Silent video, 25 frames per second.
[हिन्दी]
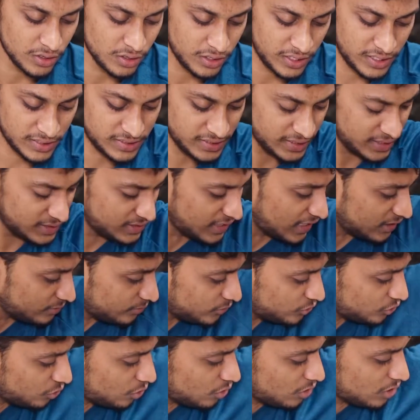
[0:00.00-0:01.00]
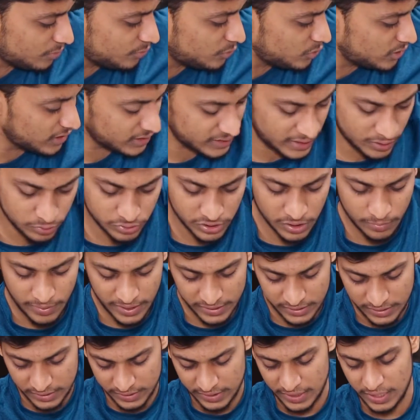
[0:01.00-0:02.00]
इसी के साथ में जो और प्रोडक्ट है उसकी बात
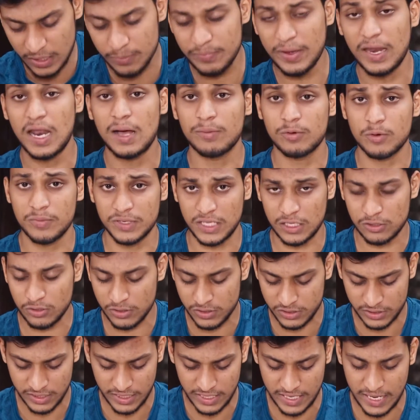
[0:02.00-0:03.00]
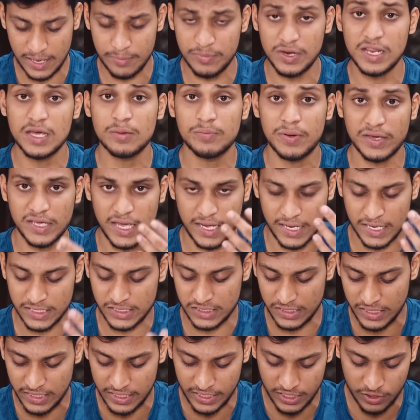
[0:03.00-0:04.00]
करते हैं लेकिन पहले आपको बताता हूँ इसकी लेबलिंग पे क्या क्या
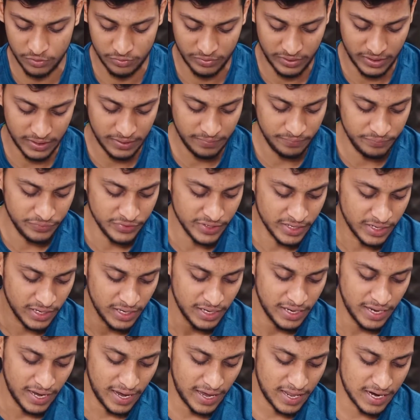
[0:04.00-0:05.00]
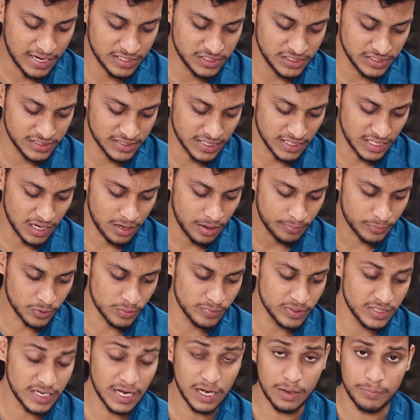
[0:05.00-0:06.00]
चीज़ लिखी हुई हैं एनर्जी इसके अंदर आपको
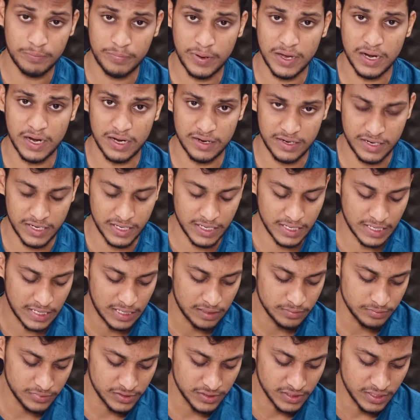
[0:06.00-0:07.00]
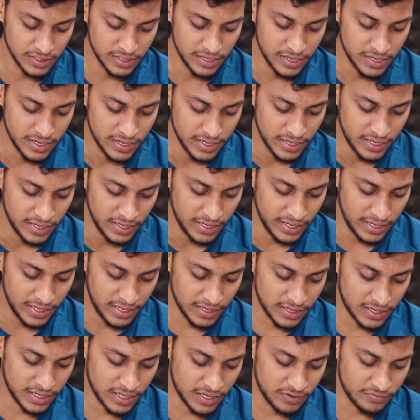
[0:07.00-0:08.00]
मिल जाएगा पर हंड्रेड ग्राम्स
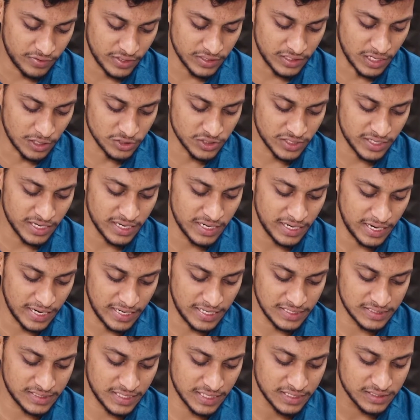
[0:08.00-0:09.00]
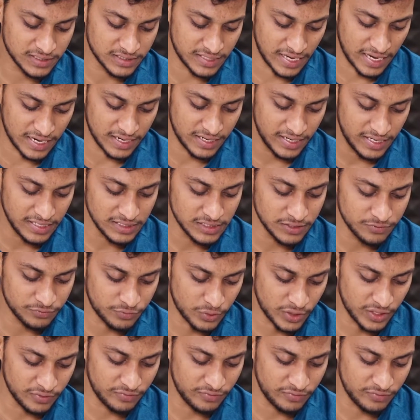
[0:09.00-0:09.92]
वन थाउजेंड एटी सिक्स कैलरीज फोर्टी